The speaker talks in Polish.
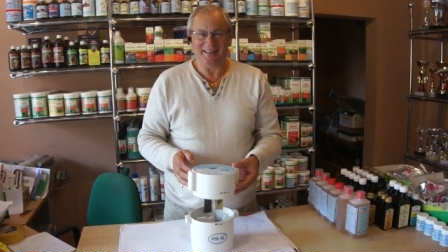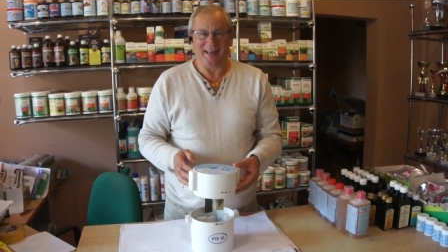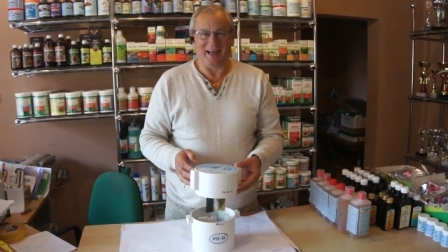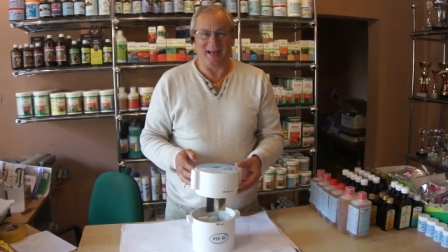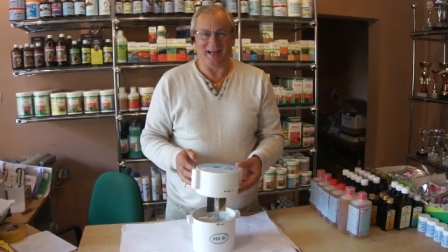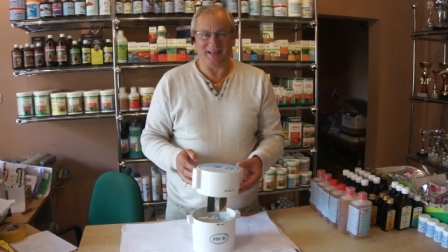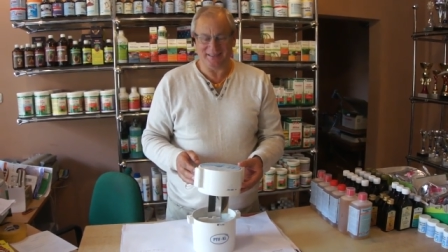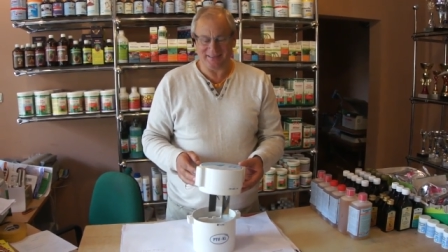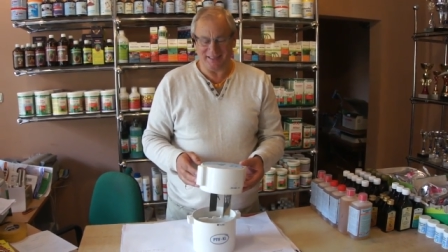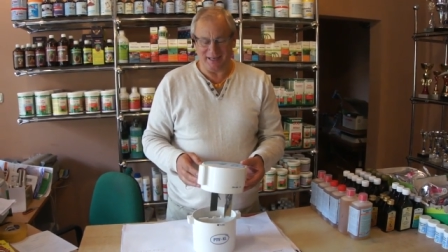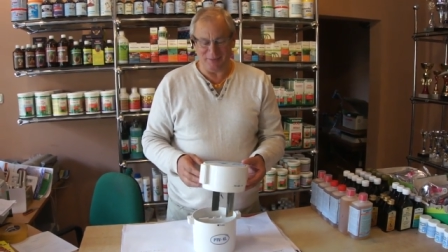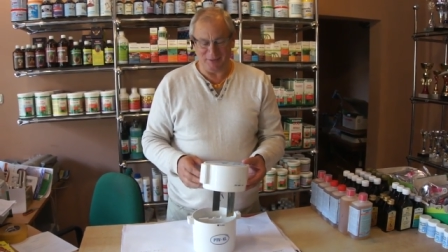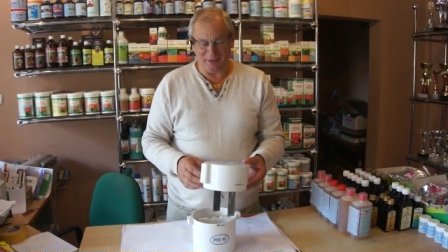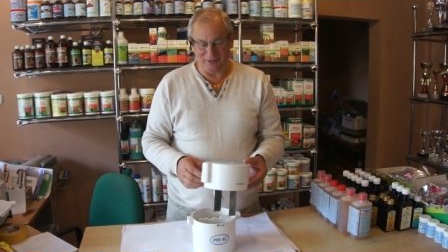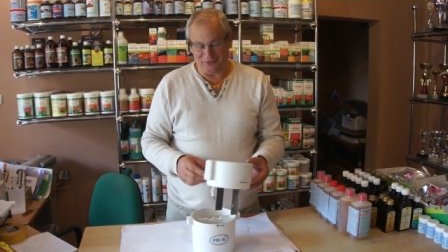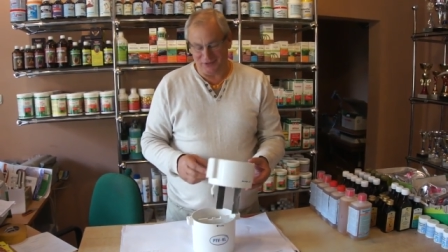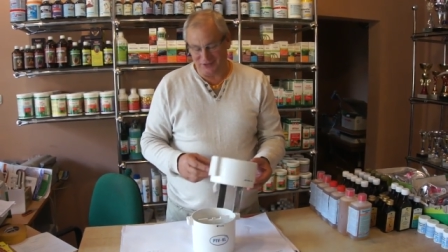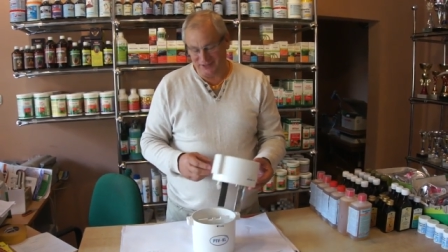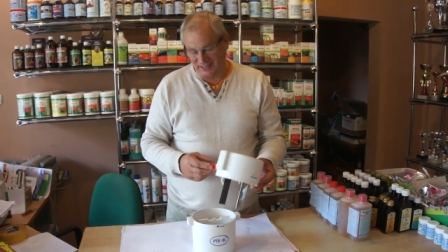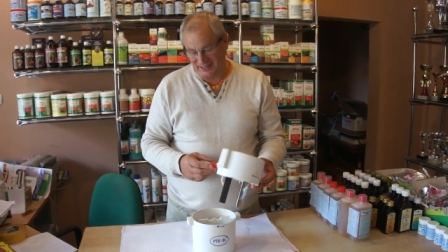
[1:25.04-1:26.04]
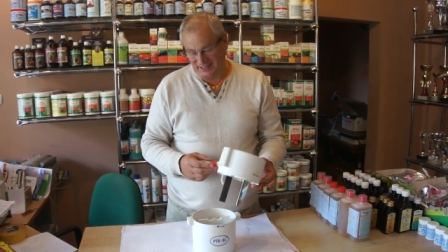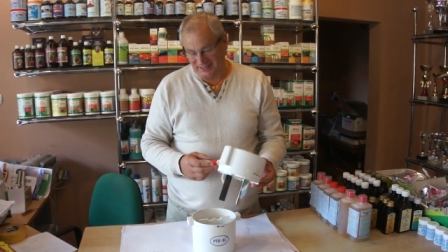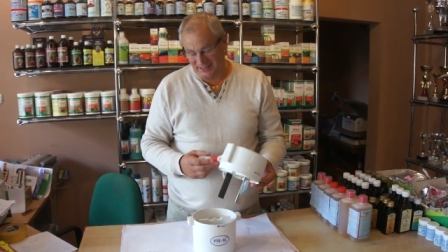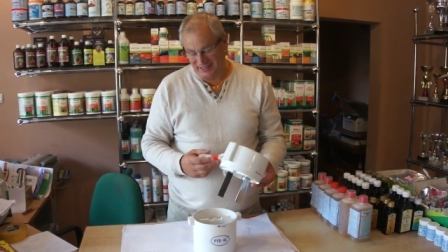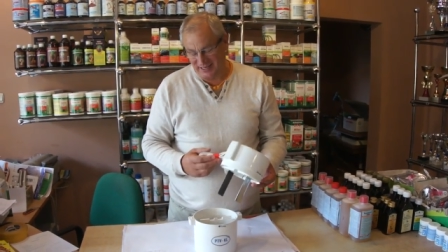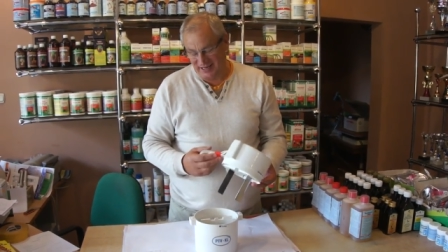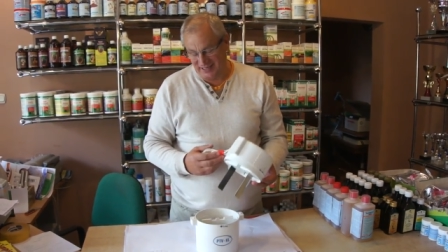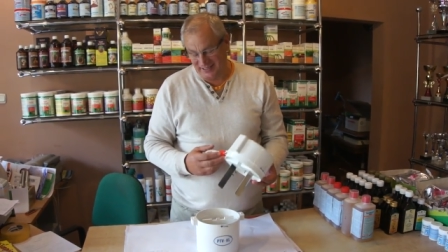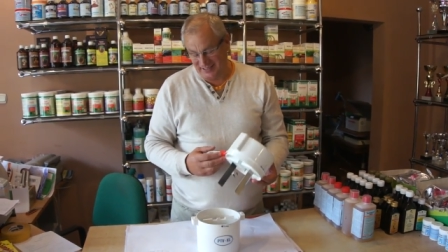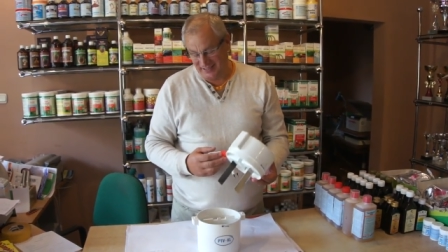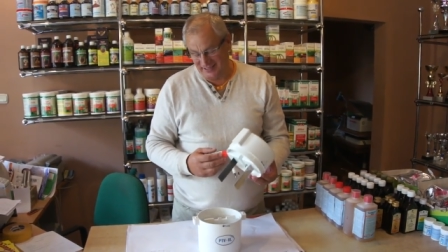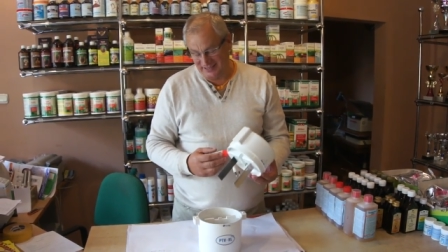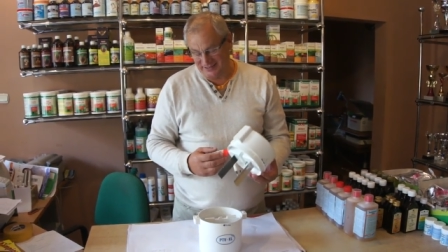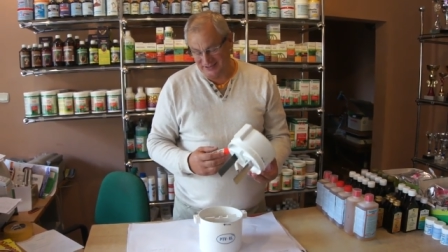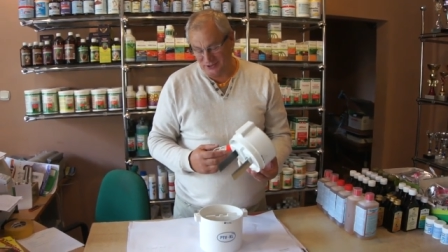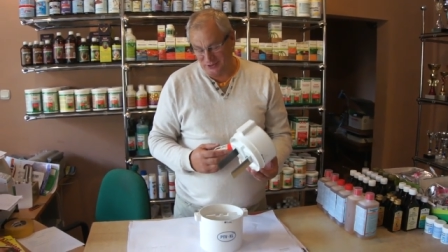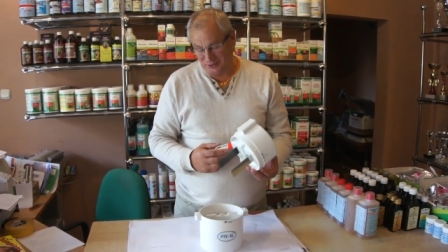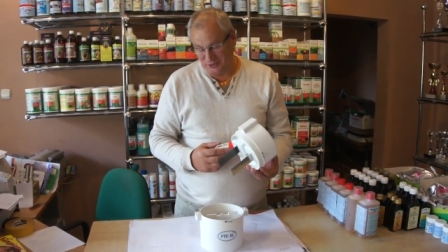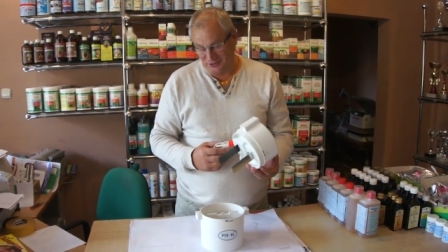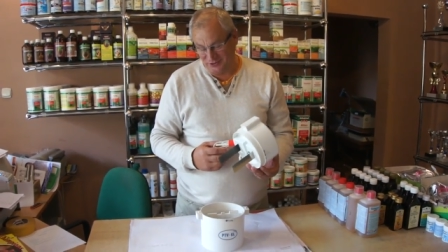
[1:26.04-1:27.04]
Tak, srebrna woda generalnie jest
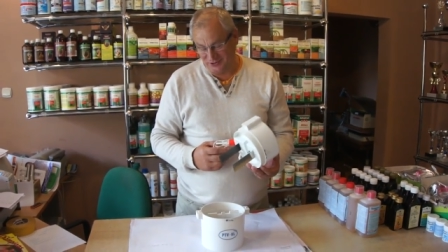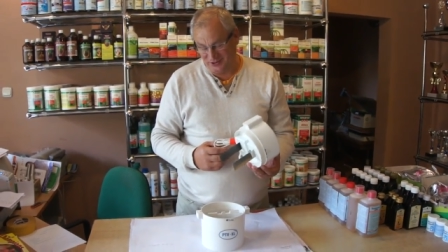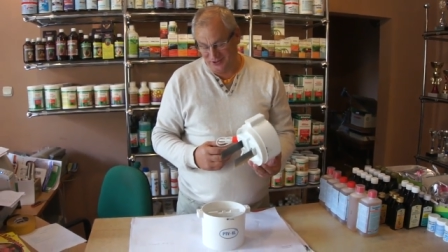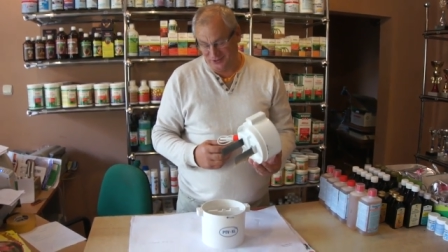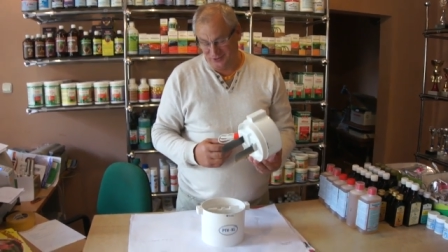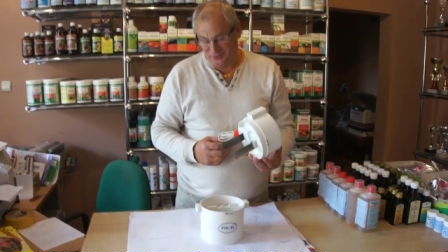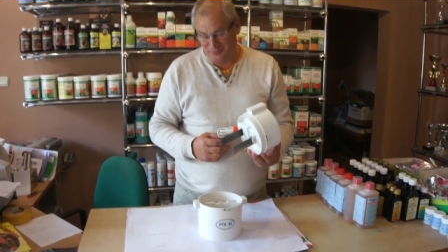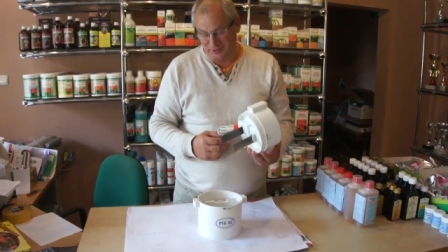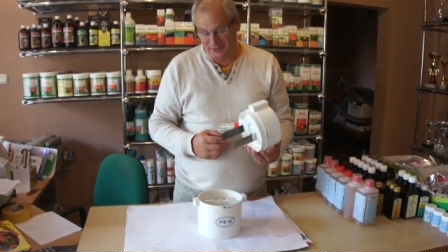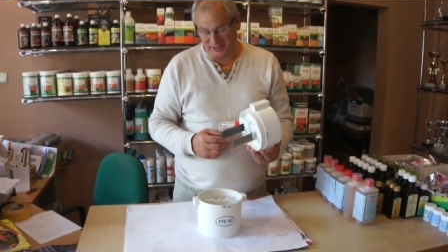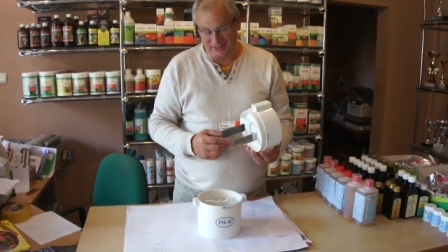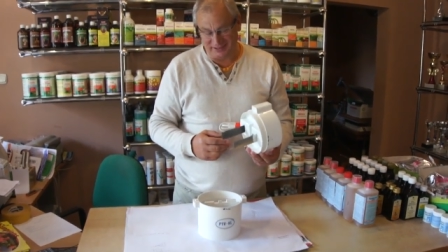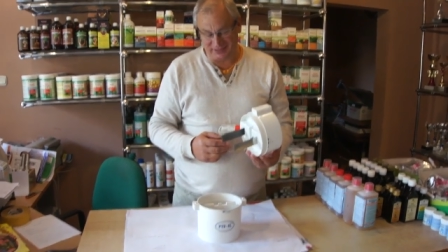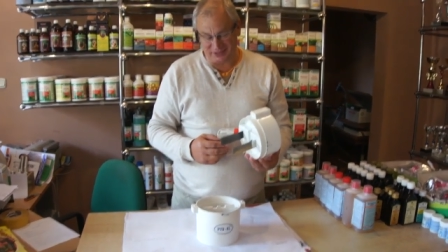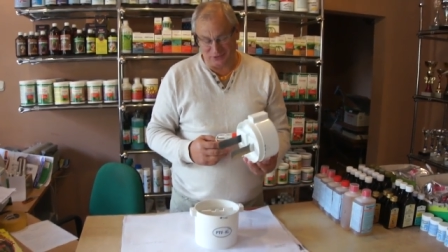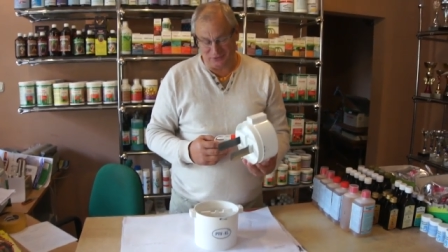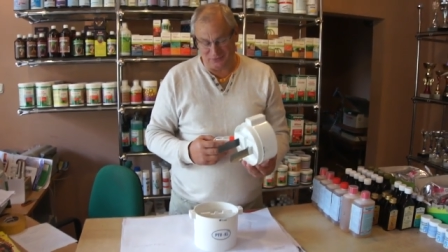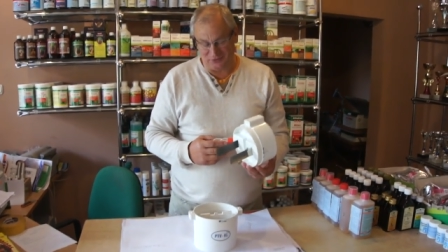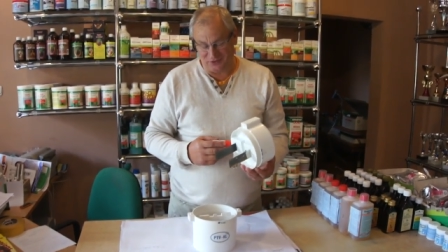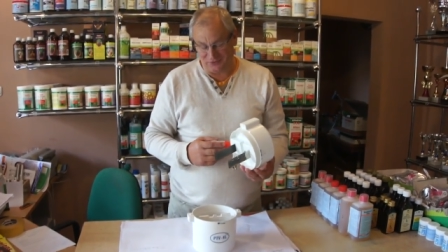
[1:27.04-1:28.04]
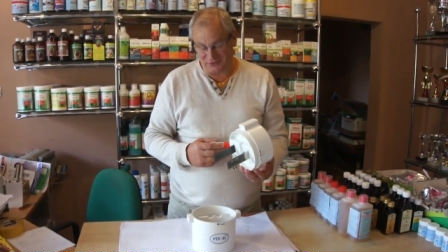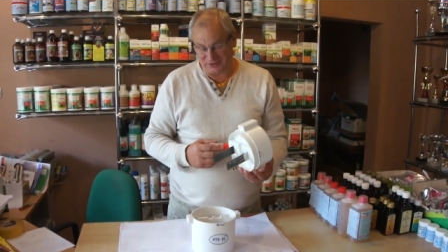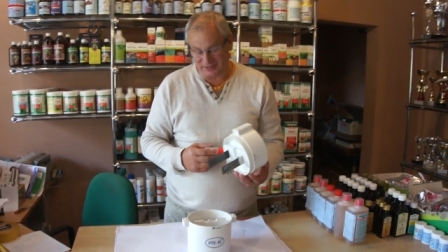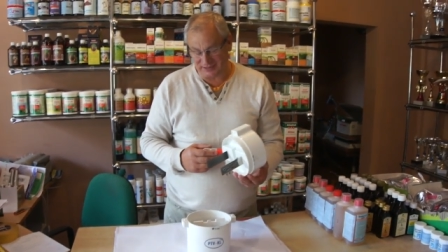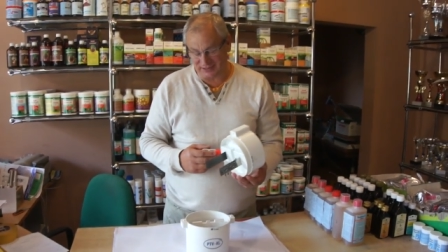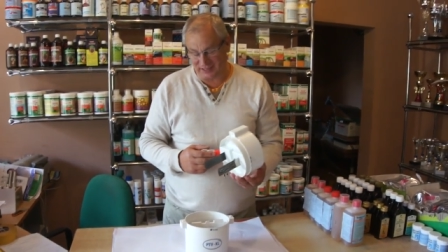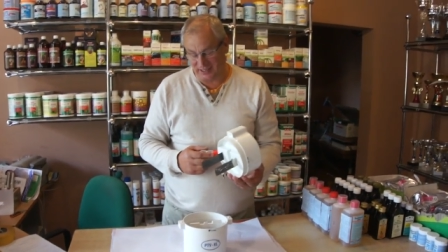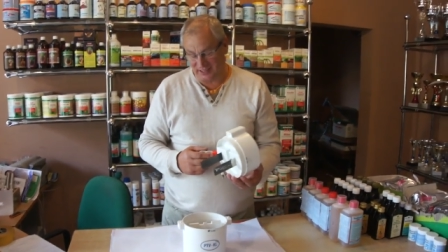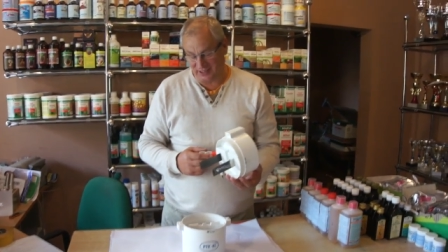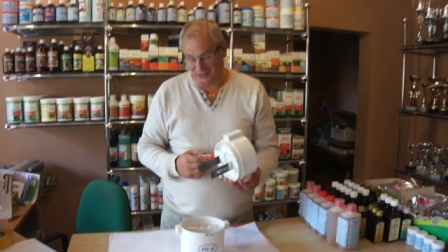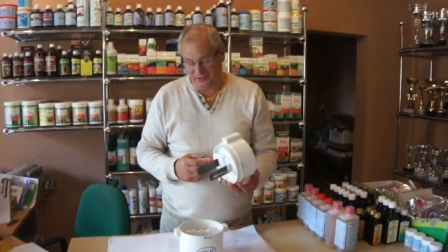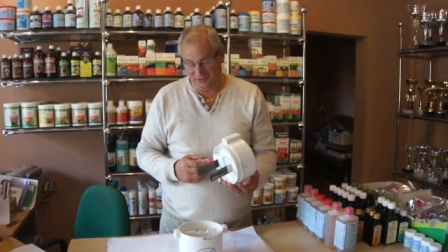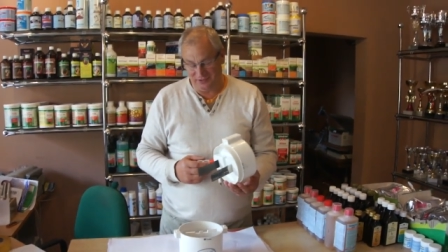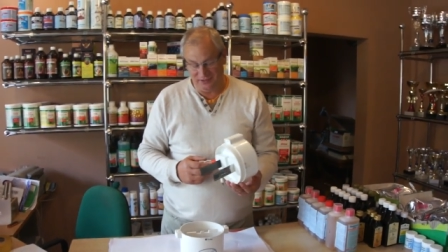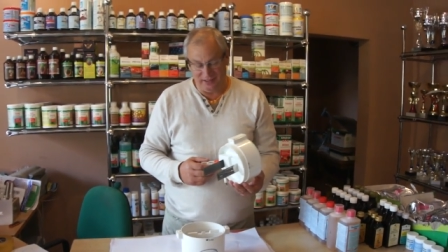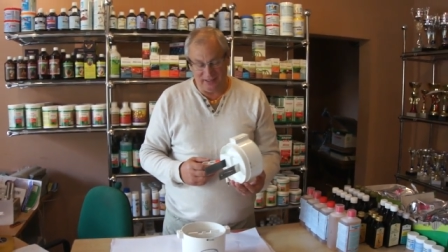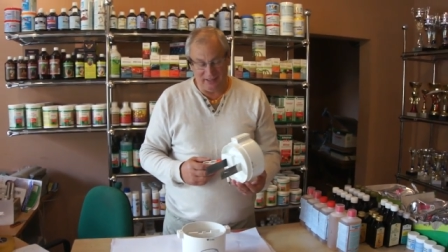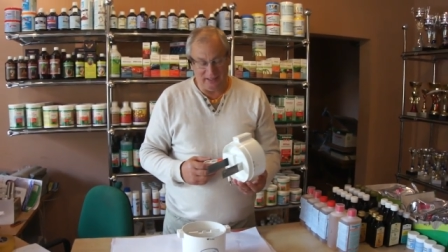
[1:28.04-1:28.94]
do, do prysków, do wszystkiego.